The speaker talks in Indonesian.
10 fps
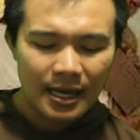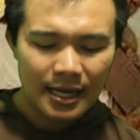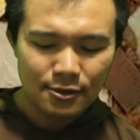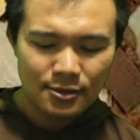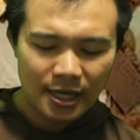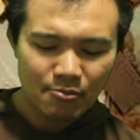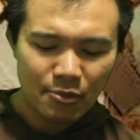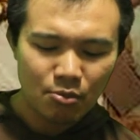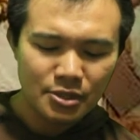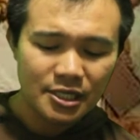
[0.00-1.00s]
atau saya
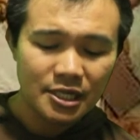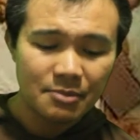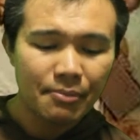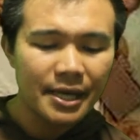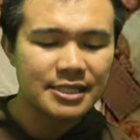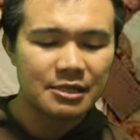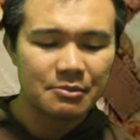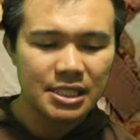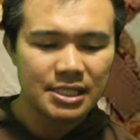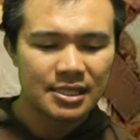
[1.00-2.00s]
mau menjadi
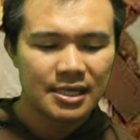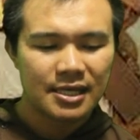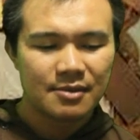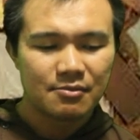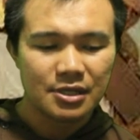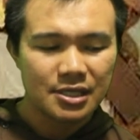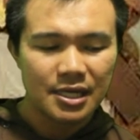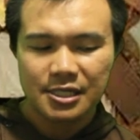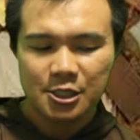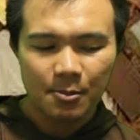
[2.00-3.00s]
pesimis,
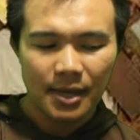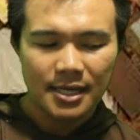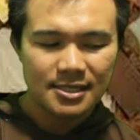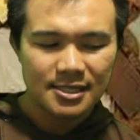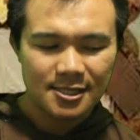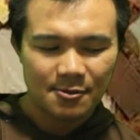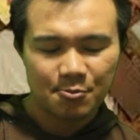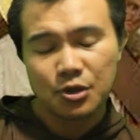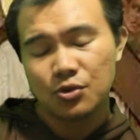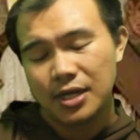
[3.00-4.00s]
menjadi cemas,
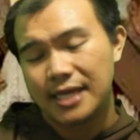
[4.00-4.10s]
penuh